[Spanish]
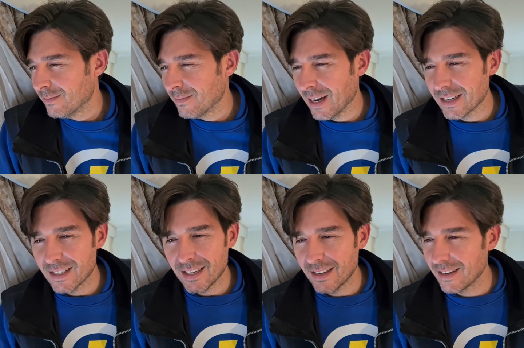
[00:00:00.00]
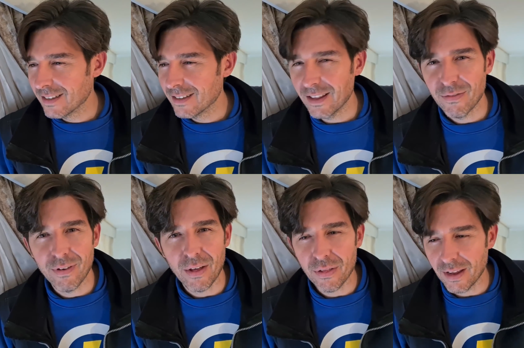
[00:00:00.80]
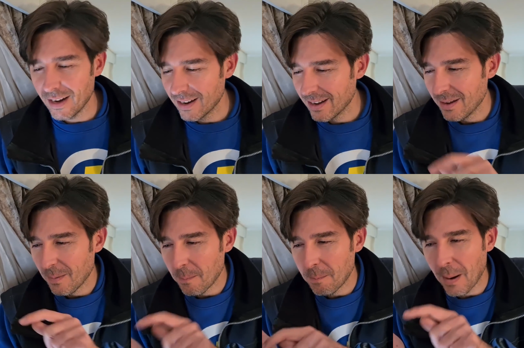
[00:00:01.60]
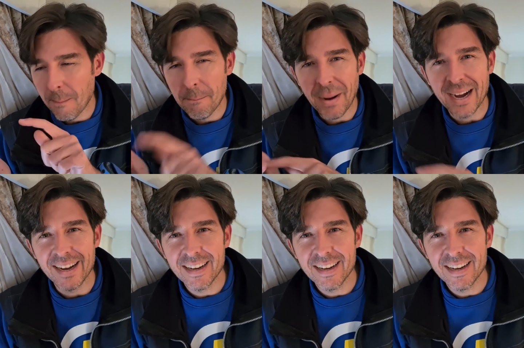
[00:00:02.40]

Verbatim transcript: así de fácil pam pam.